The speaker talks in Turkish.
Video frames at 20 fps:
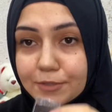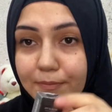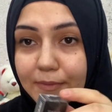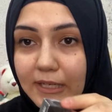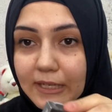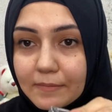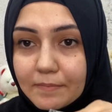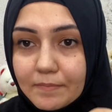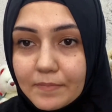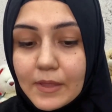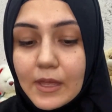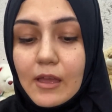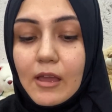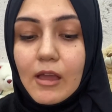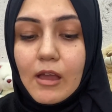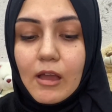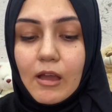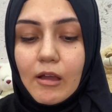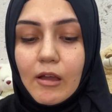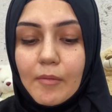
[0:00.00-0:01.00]
milim
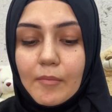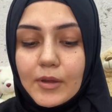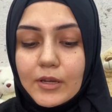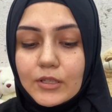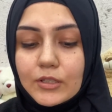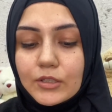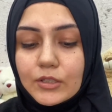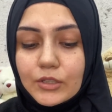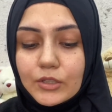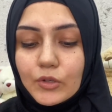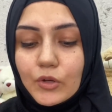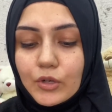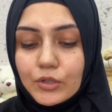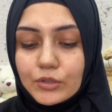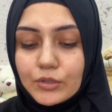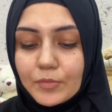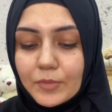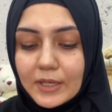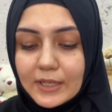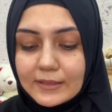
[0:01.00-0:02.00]
ama
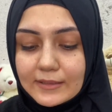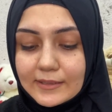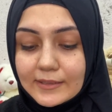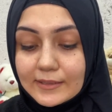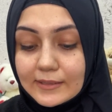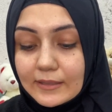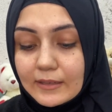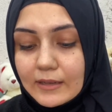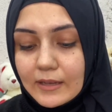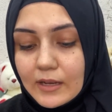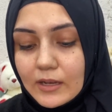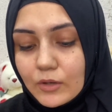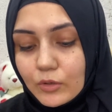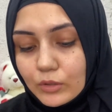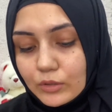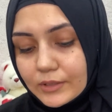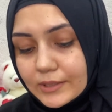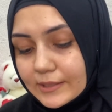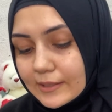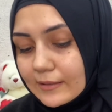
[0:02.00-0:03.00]
gördüğüm kadarıyla
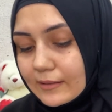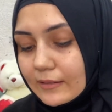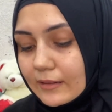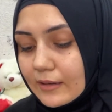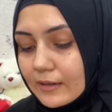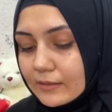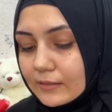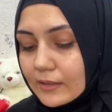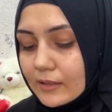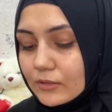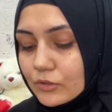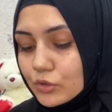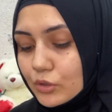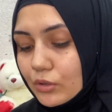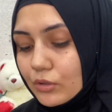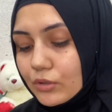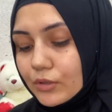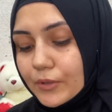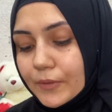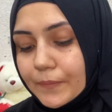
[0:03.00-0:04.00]
kullananlardan
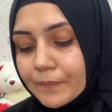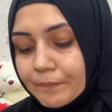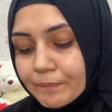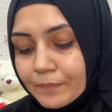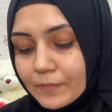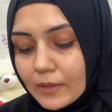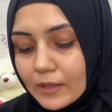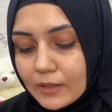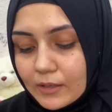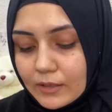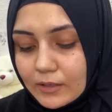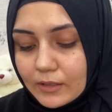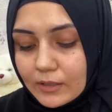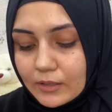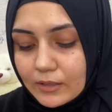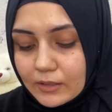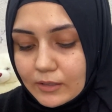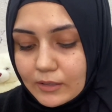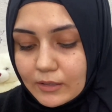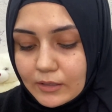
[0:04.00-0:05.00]
çok e,
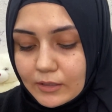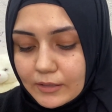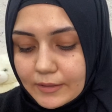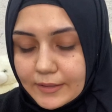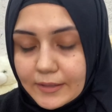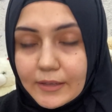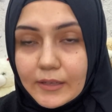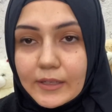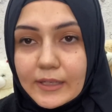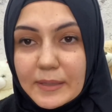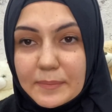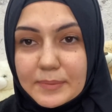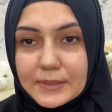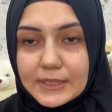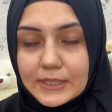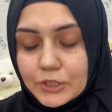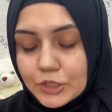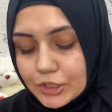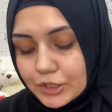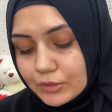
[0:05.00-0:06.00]

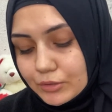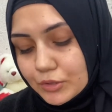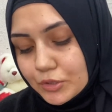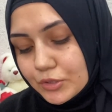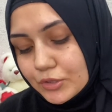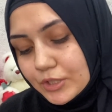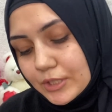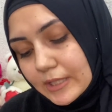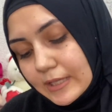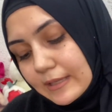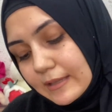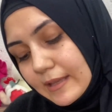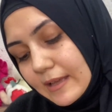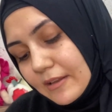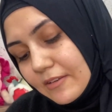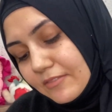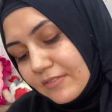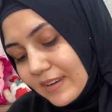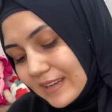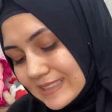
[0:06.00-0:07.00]
yapısı şu, şu şekilde
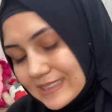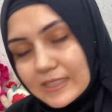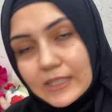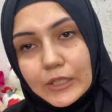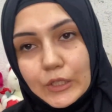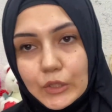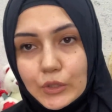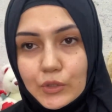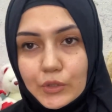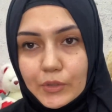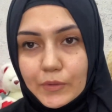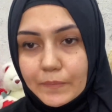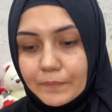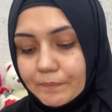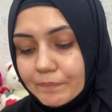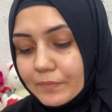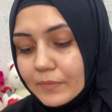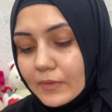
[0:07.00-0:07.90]
yani fazla gidiyor.